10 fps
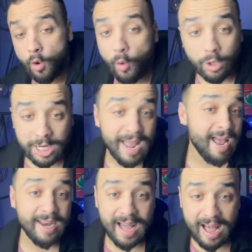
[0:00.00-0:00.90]
واش
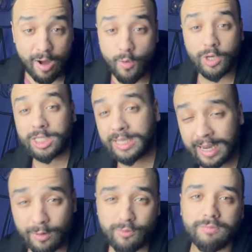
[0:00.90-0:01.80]
انا واش
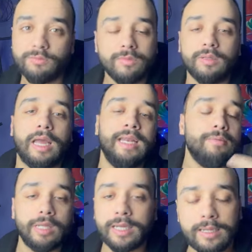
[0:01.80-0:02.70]
يعني
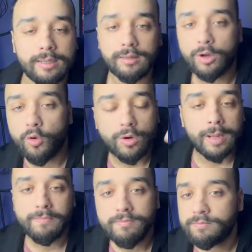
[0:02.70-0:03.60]
بدا كي
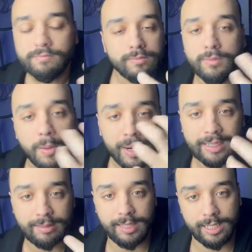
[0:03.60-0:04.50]
خونا ما
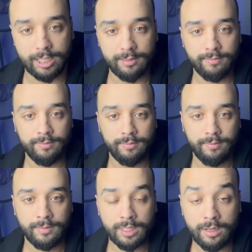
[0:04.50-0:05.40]
مرصيش
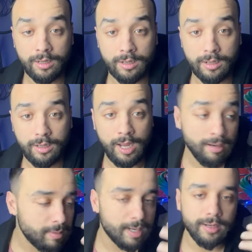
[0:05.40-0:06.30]

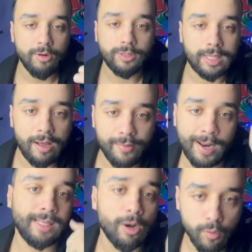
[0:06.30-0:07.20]
علما انه صافي
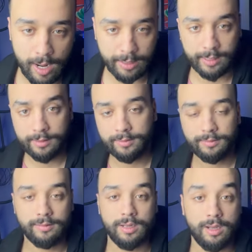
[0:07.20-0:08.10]
عطى الوعد
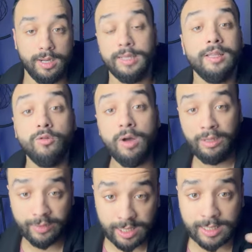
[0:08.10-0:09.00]
لان الوعد
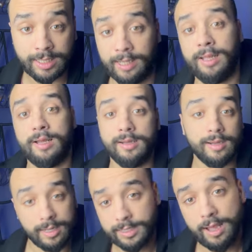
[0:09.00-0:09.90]
فاش كتعطى
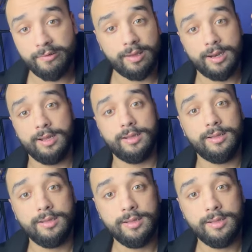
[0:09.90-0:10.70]
راه صافي راه